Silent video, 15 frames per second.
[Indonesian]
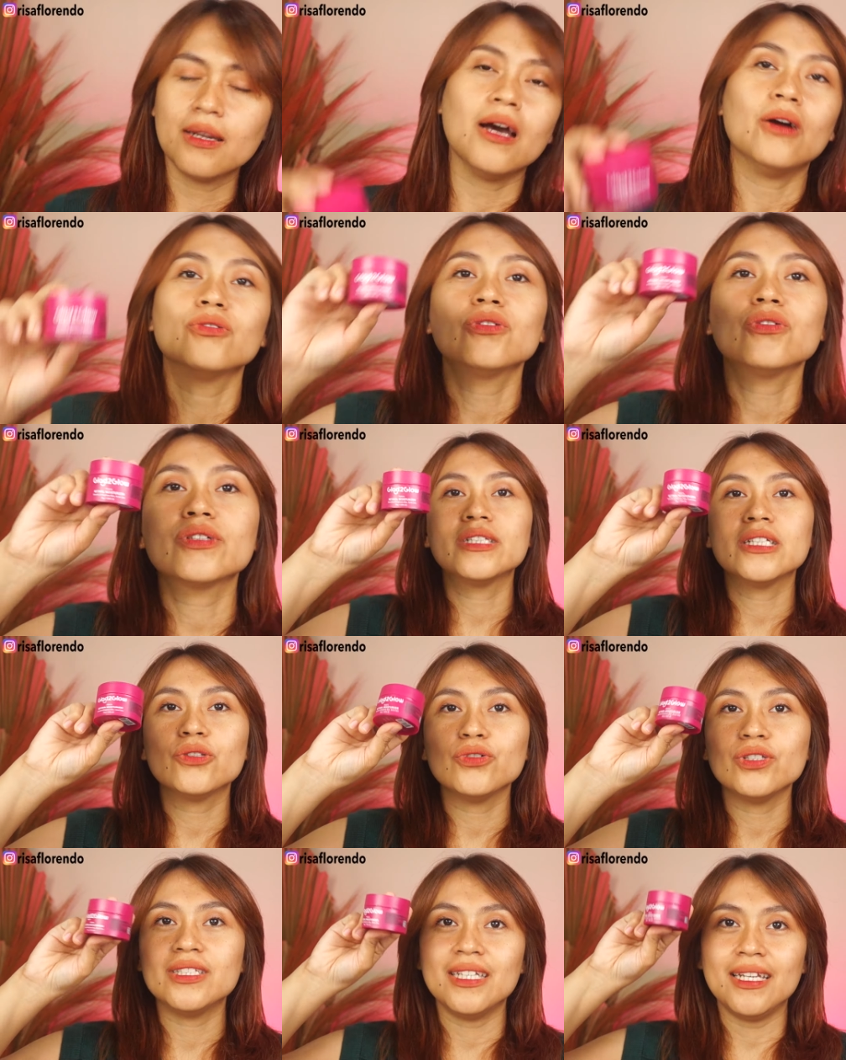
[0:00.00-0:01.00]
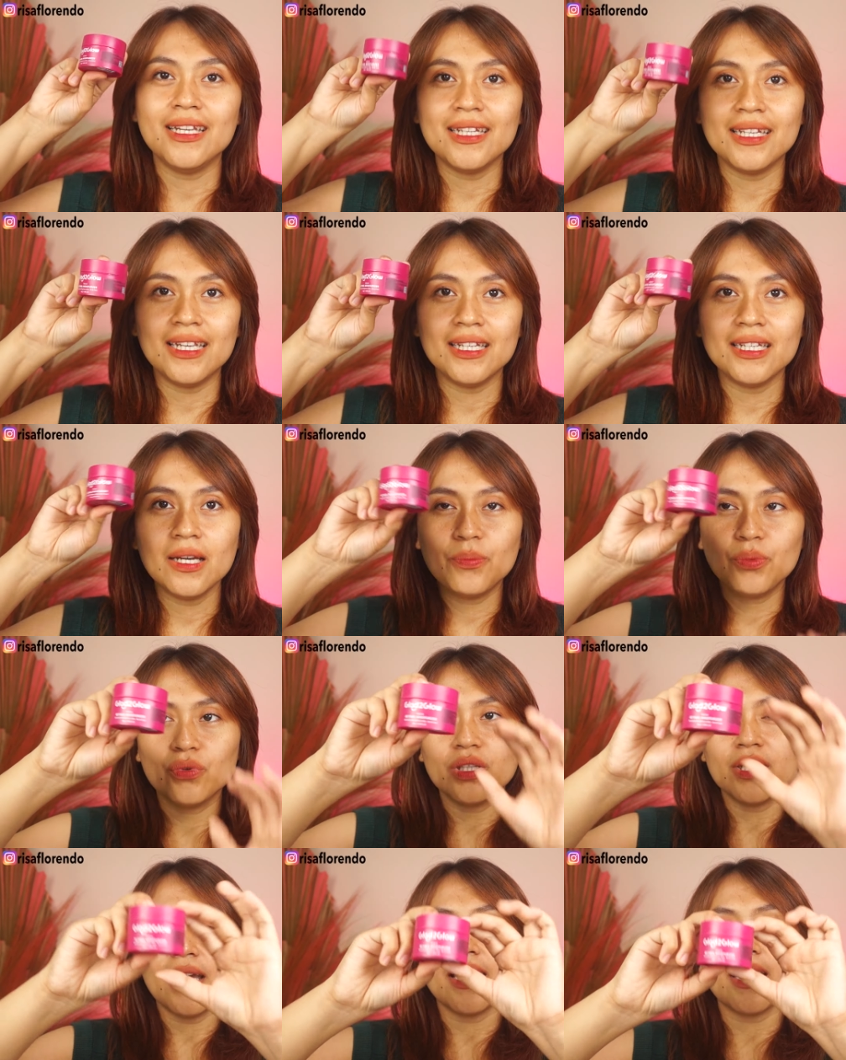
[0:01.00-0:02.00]
Nah, untuk G2G ini dia
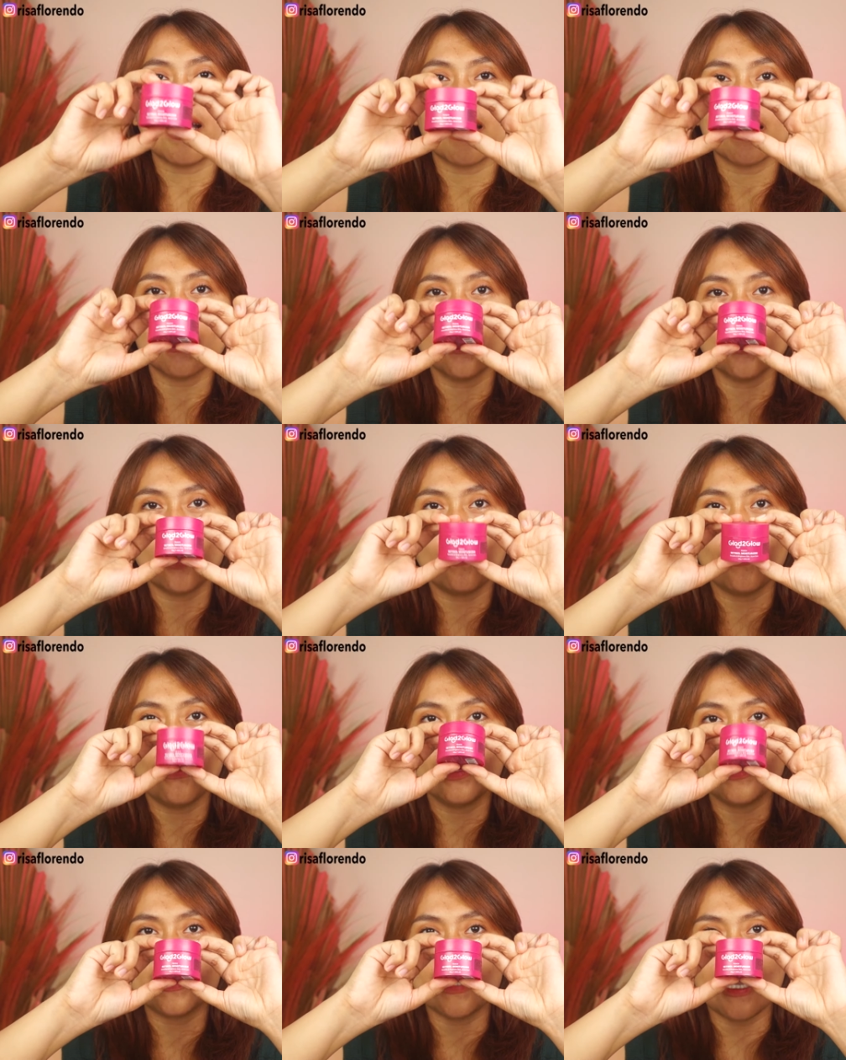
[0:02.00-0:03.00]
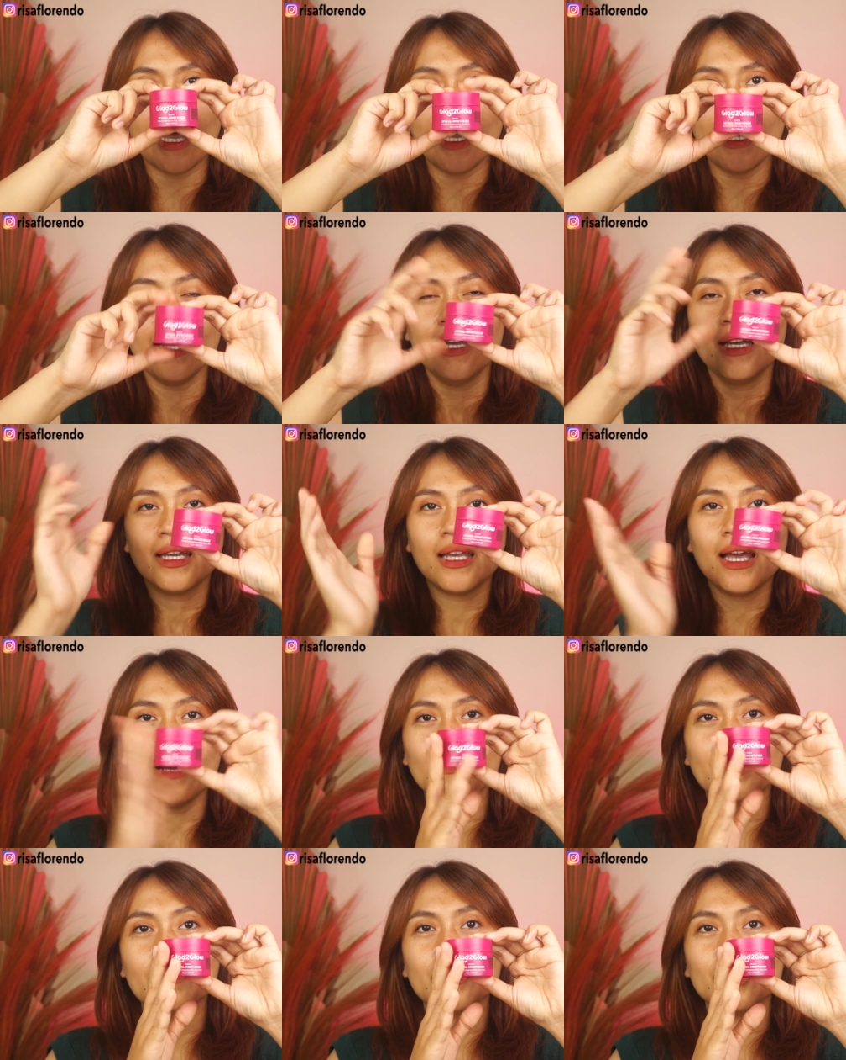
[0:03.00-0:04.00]
punya yang retinol moistnya
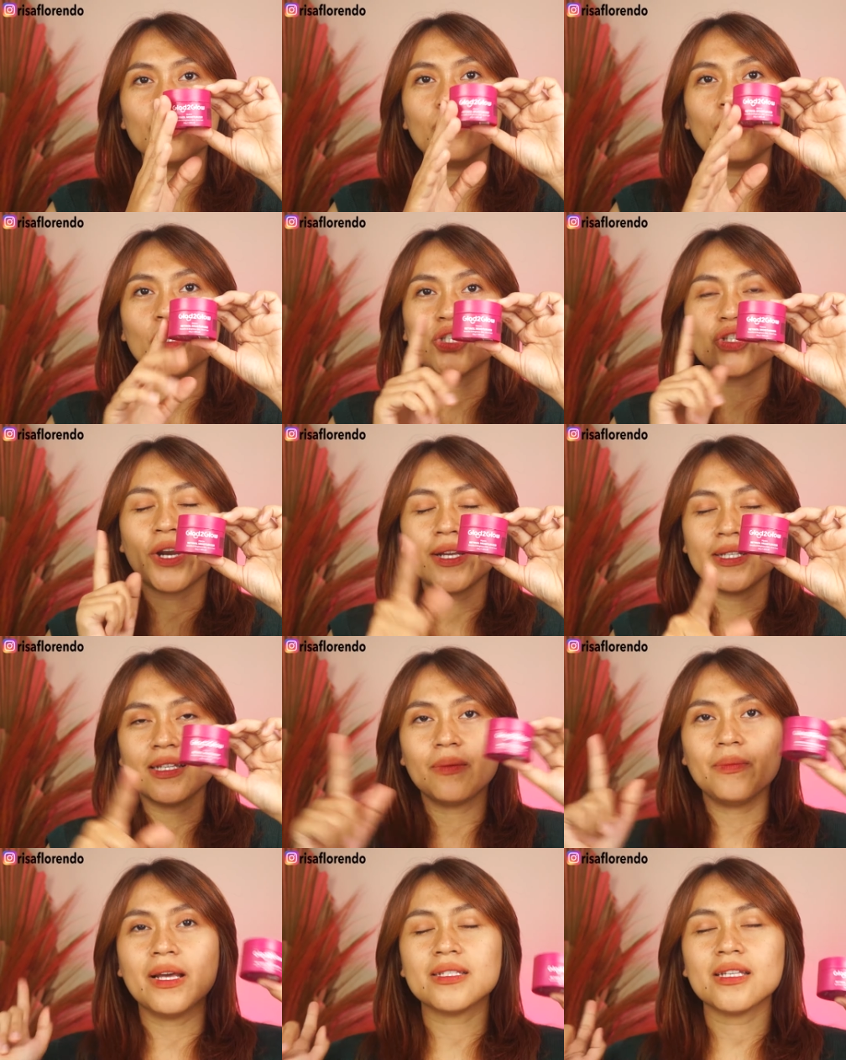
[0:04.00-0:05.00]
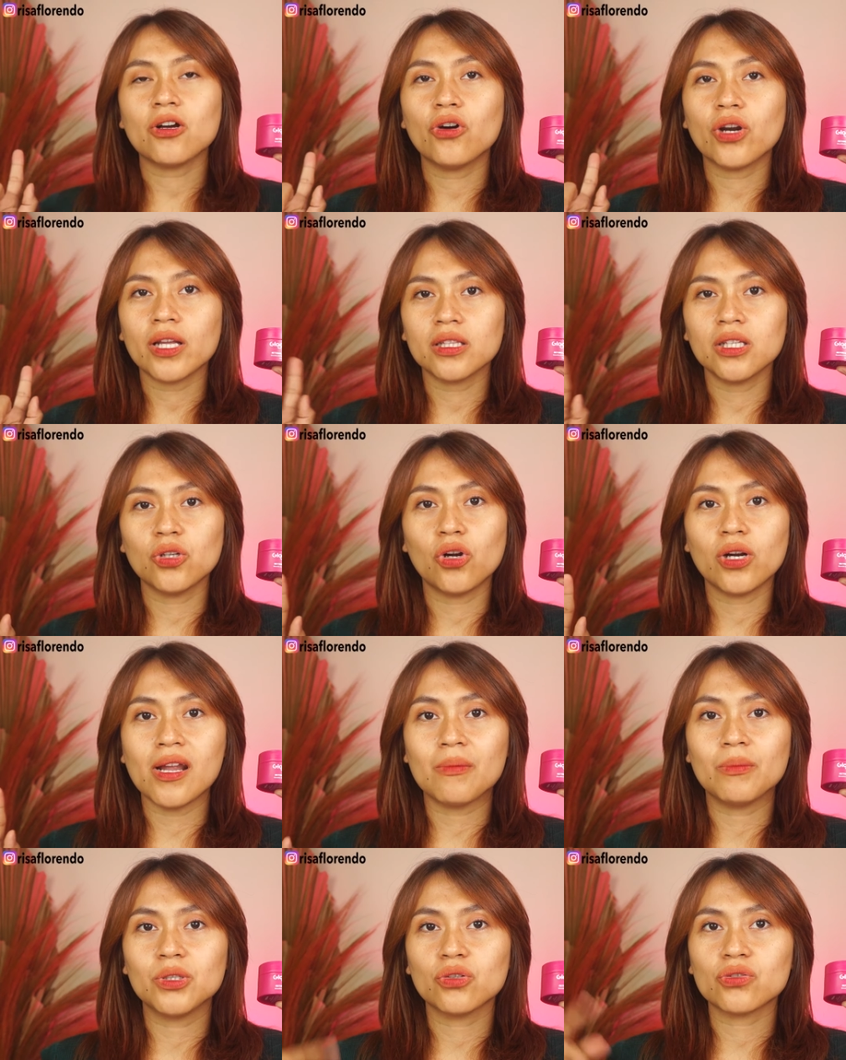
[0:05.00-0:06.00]
yang berbentuk moisturizer. Biasa kalau retinol
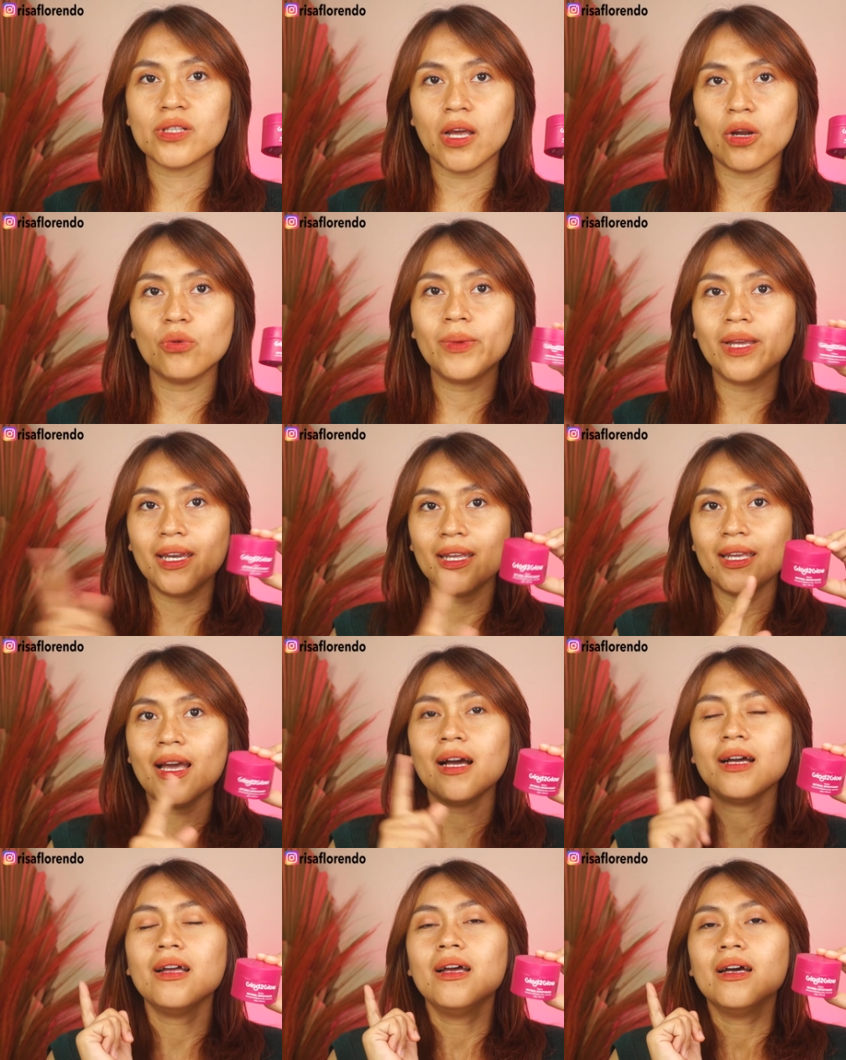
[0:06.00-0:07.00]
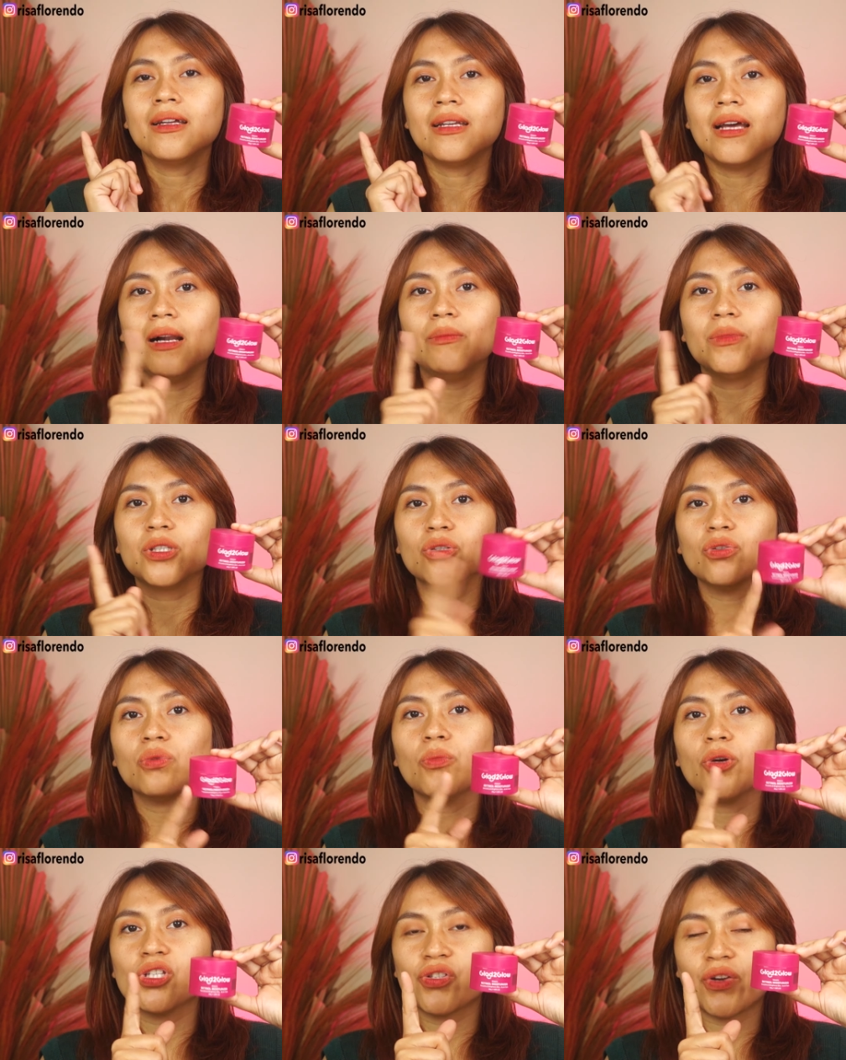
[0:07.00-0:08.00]
dalam bentuk serum ini yang dalam bentuk
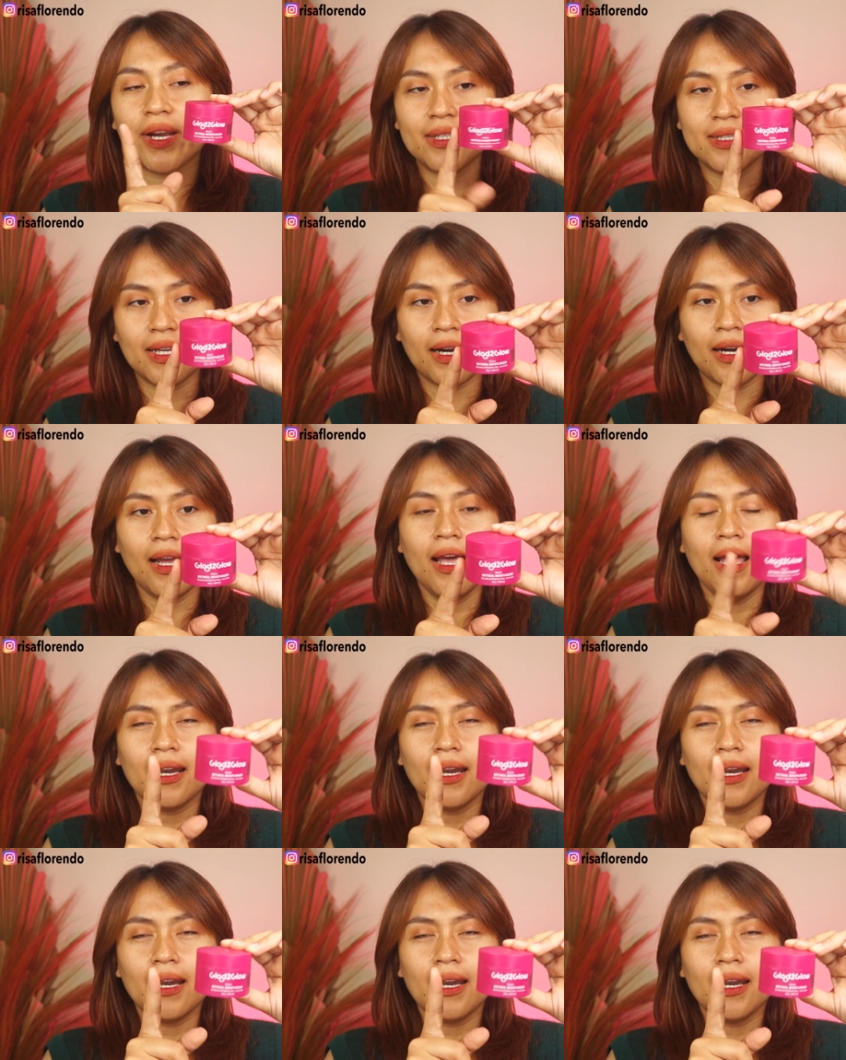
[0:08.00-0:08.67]
moisturizer.